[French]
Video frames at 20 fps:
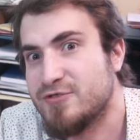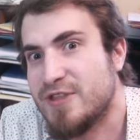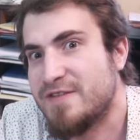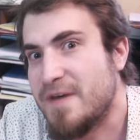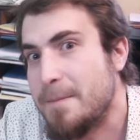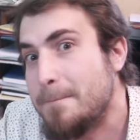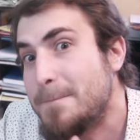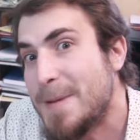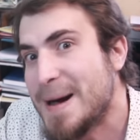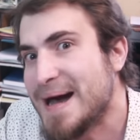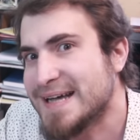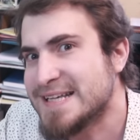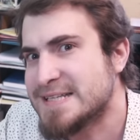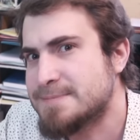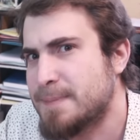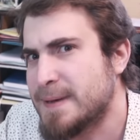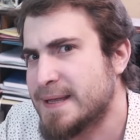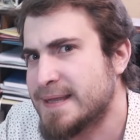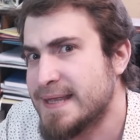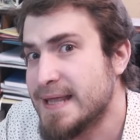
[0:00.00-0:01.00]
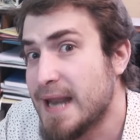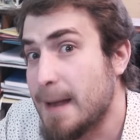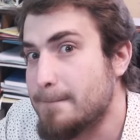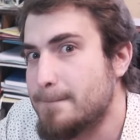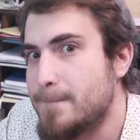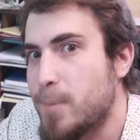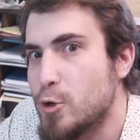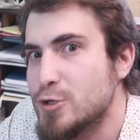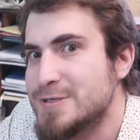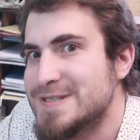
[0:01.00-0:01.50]
Vous n'avez pas respecté la
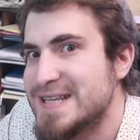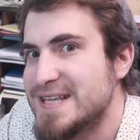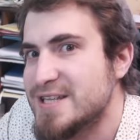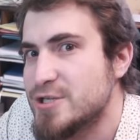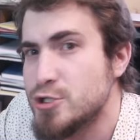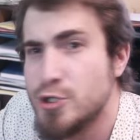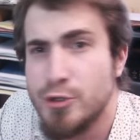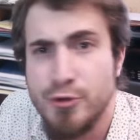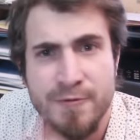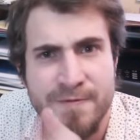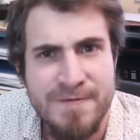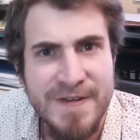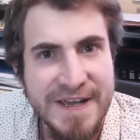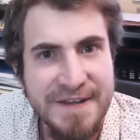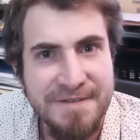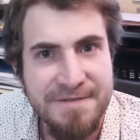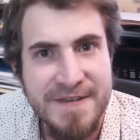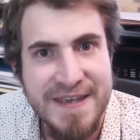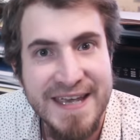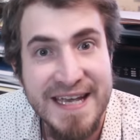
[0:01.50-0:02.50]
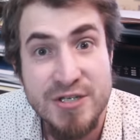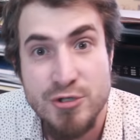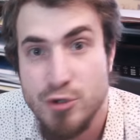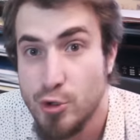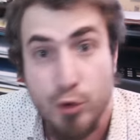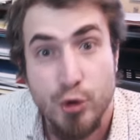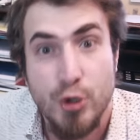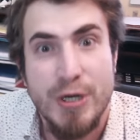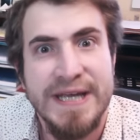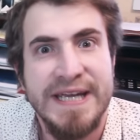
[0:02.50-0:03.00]
procédure de
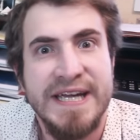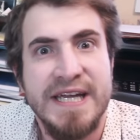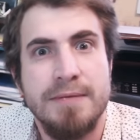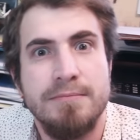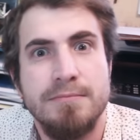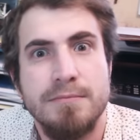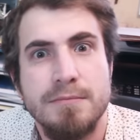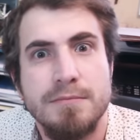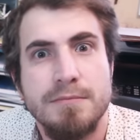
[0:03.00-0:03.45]
vérification de l'écrit.